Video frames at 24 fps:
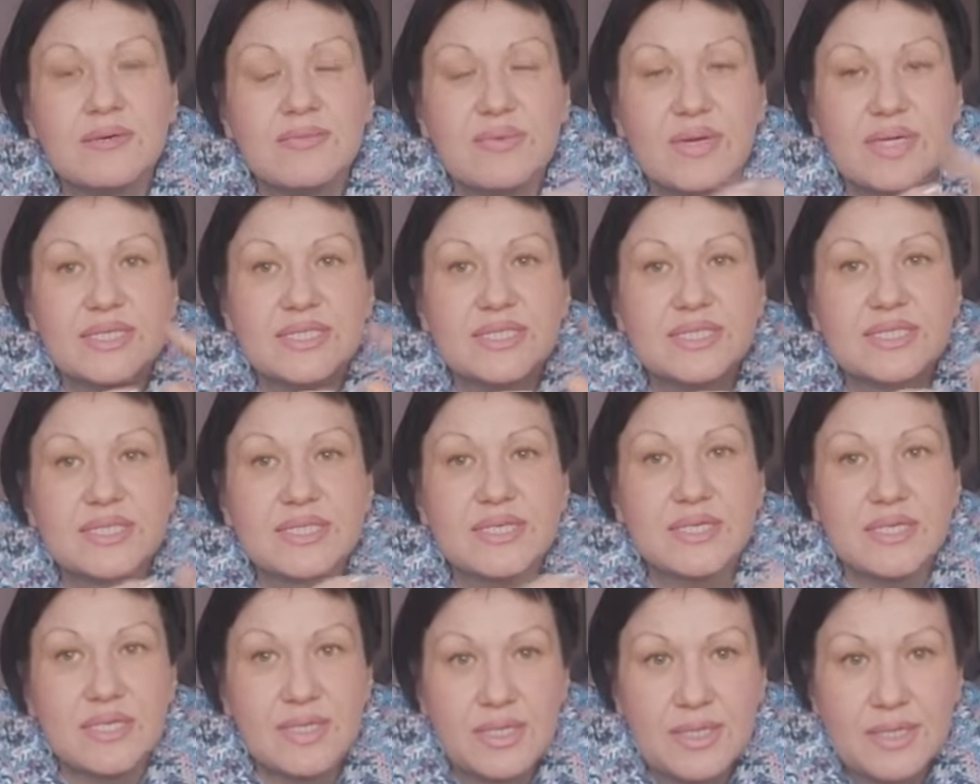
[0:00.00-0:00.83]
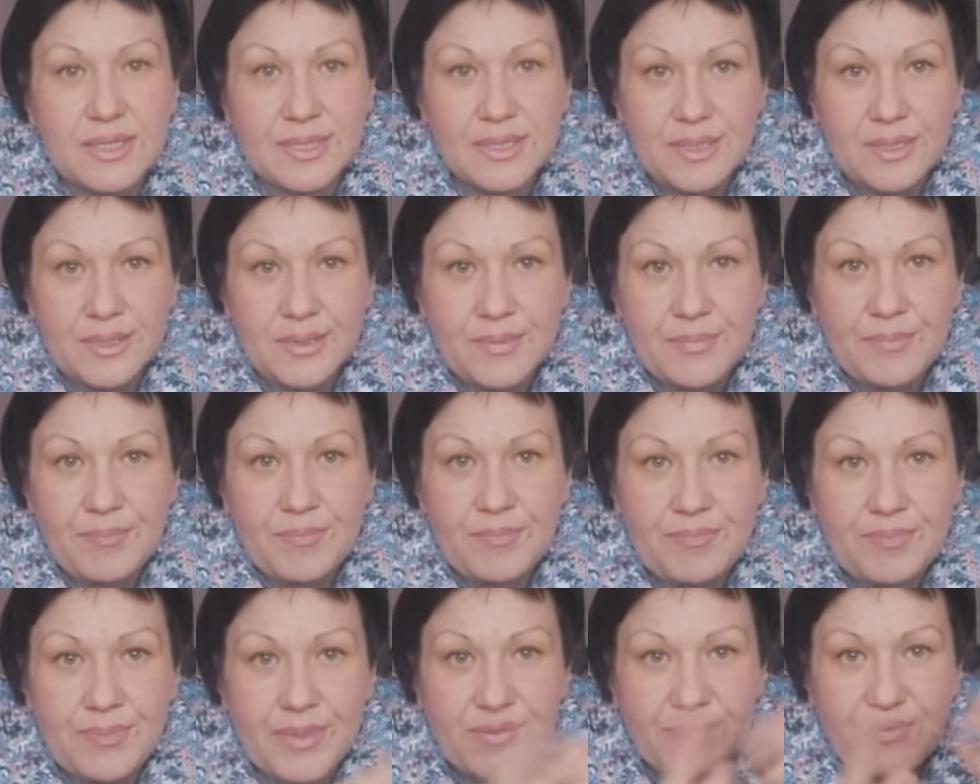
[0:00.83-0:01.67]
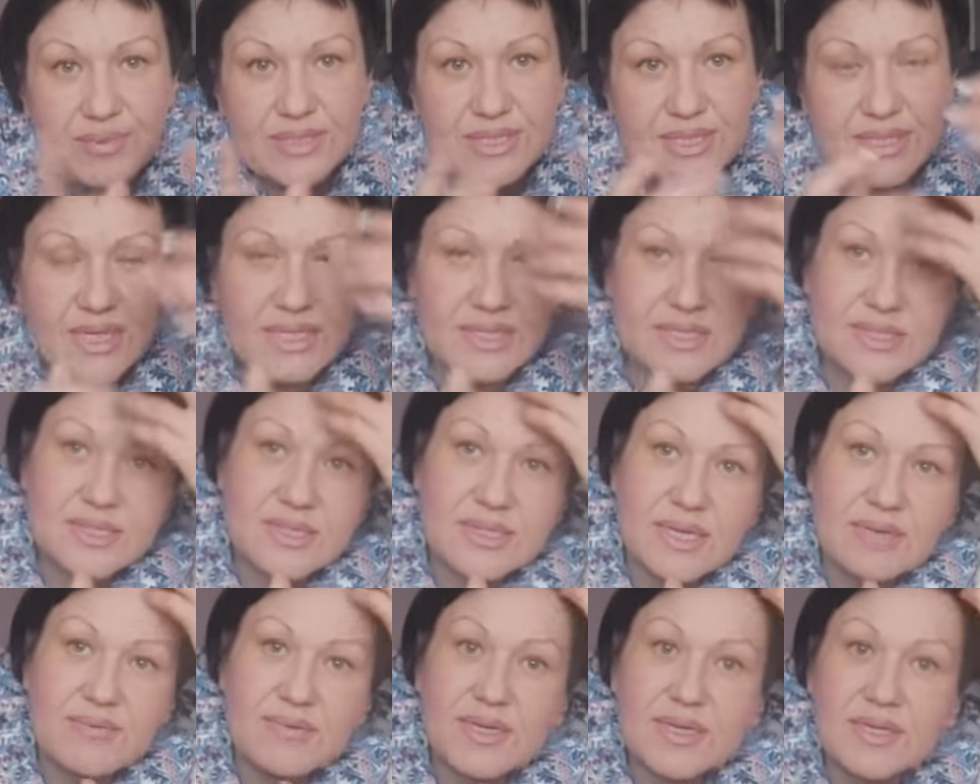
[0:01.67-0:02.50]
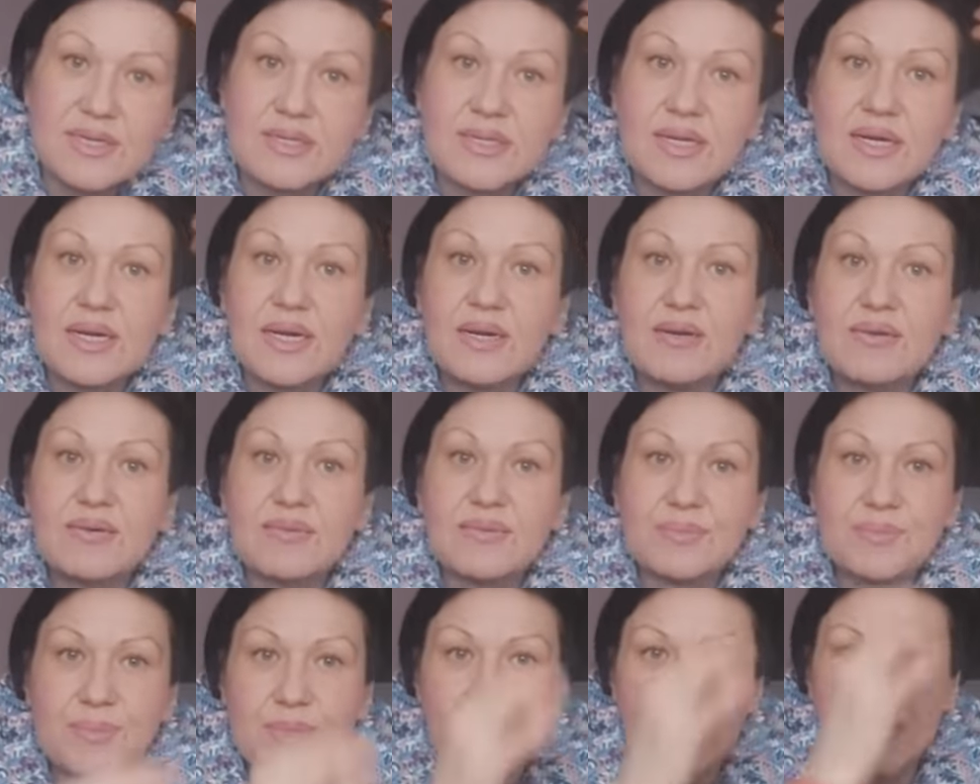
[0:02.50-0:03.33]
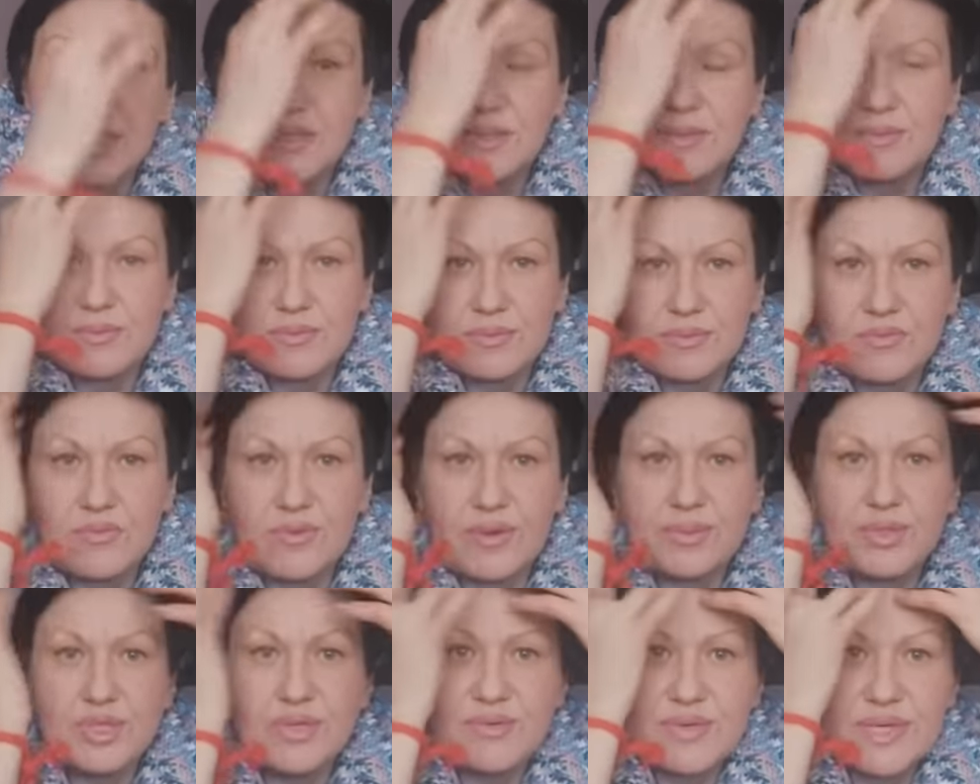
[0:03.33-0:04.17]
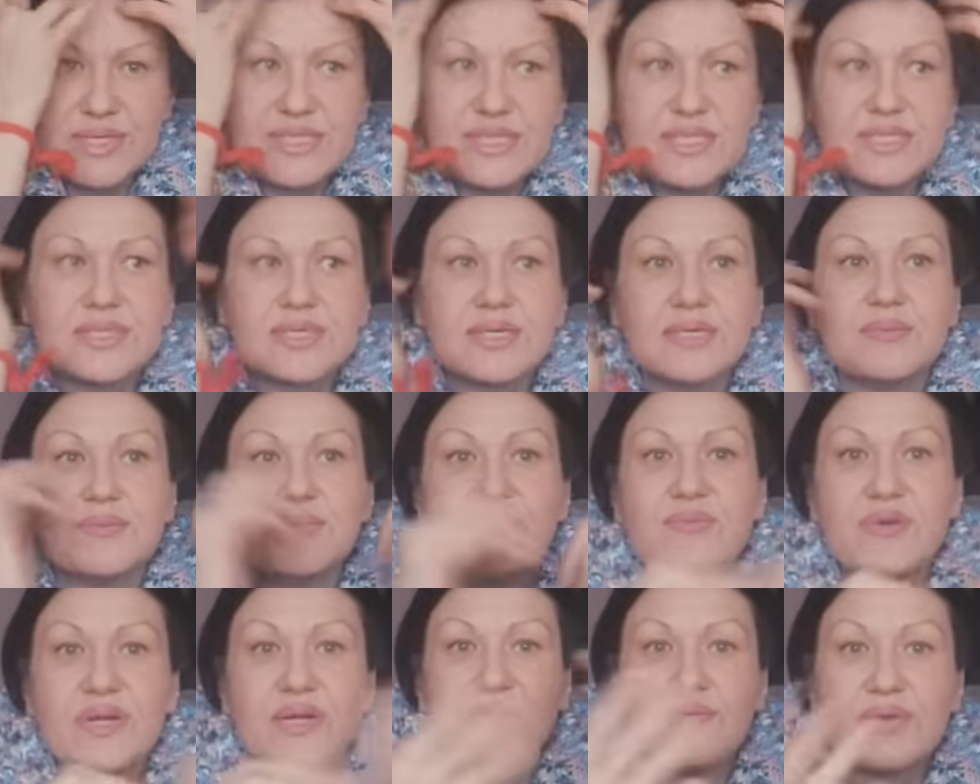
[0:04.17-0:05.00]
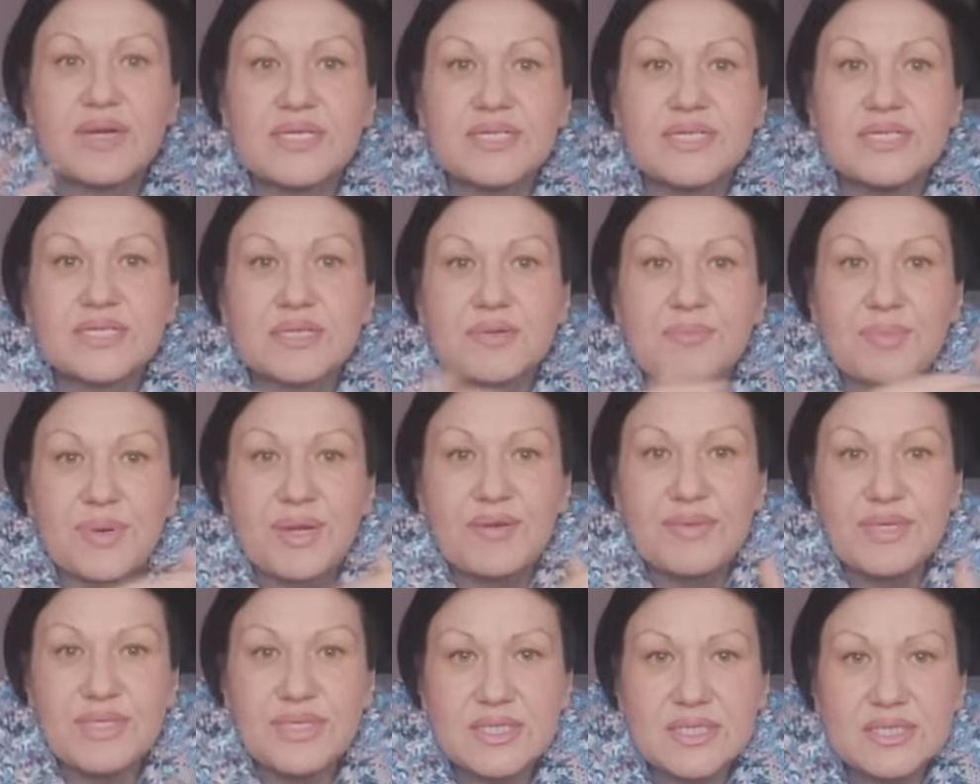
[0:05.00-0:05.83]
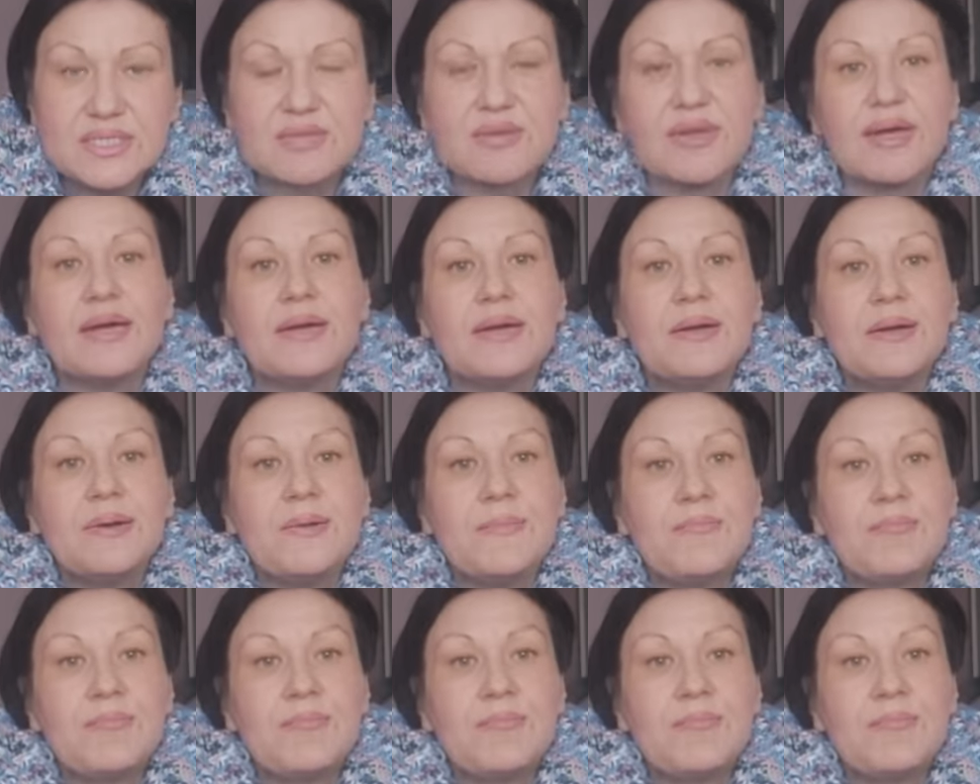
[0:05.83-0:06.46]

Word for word: в Российской Федерации, наверное, да, при, ну, вообще в российском, в российском правительстве,